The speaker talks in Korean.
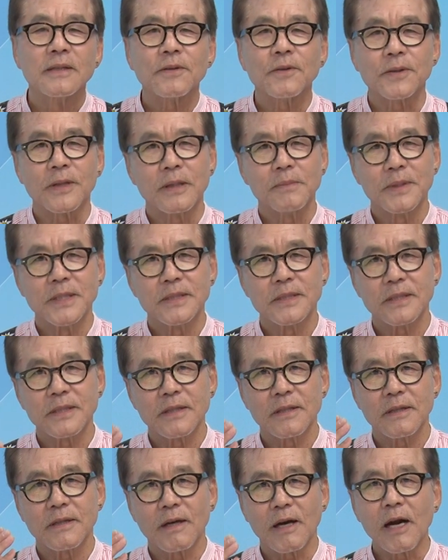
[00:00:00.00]
그 다음에
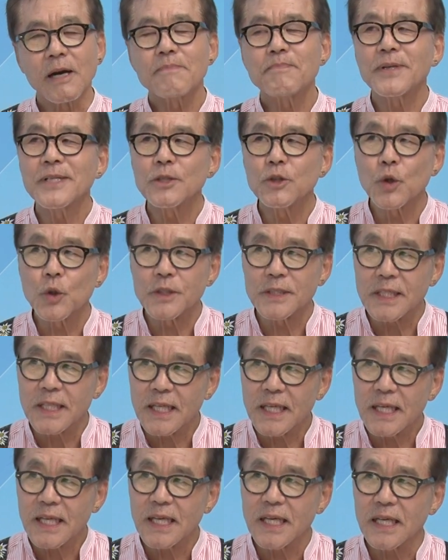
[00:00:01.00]
이제 알핀
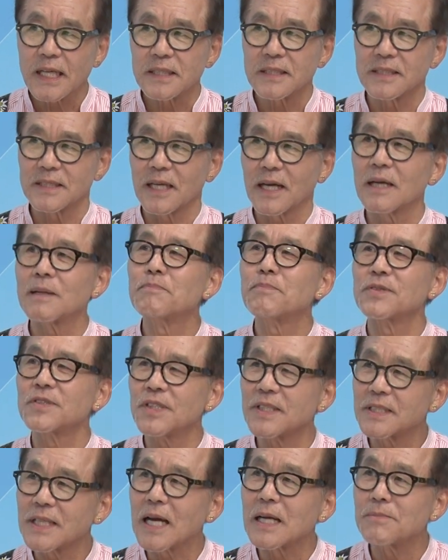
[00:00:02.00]
로제, 이제
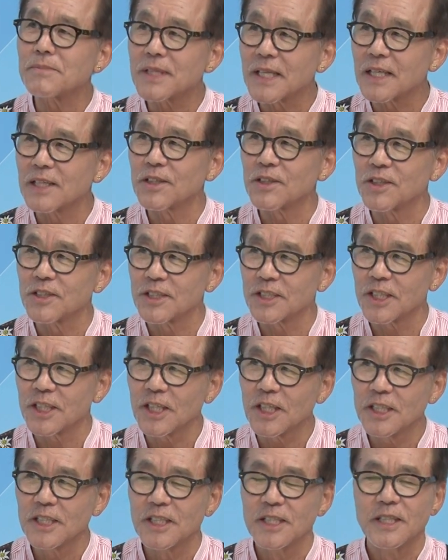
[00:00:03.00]
알프스의 장미라는
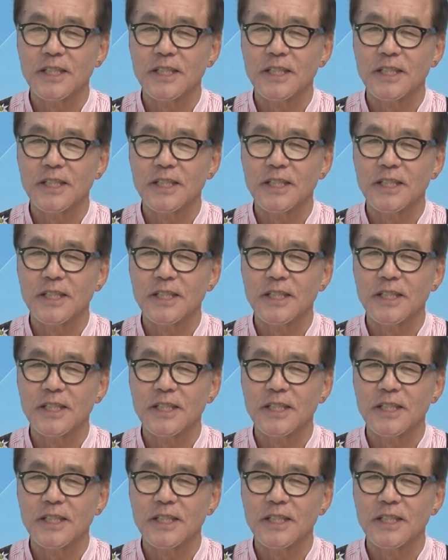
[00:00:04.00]
거죠.